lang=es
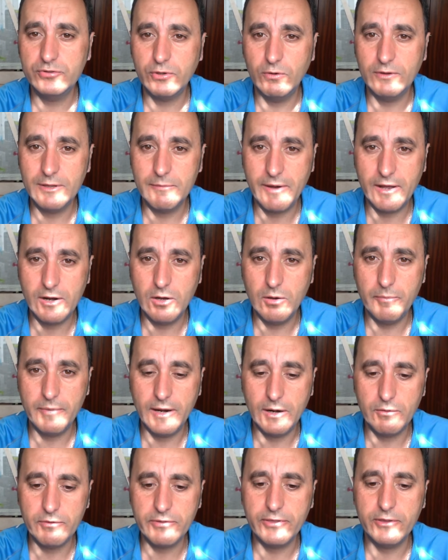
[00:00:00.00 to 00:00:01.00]
segunda mano, mi
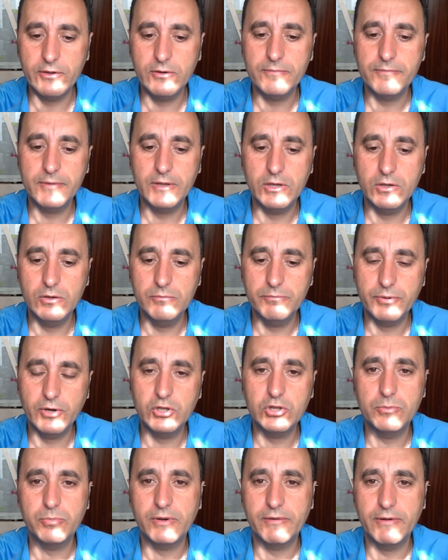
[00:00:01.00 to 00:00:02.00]
anuncio y un
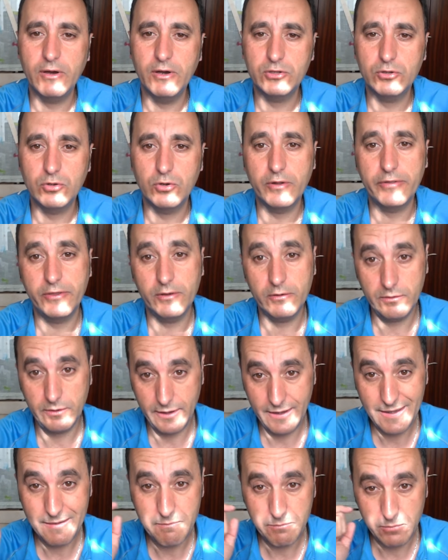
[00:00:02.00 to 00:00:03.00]
poquito por debajo de toda colección,
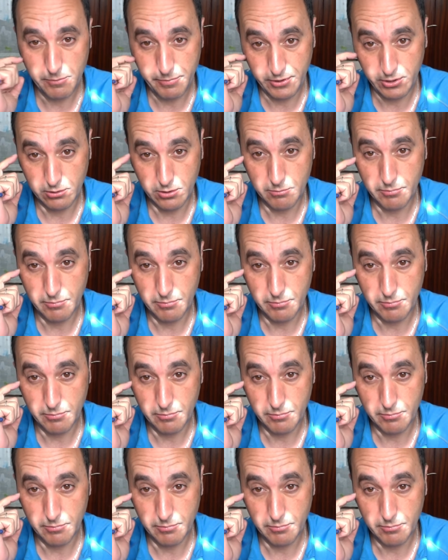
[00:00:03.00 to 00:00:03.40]
en mi opinión.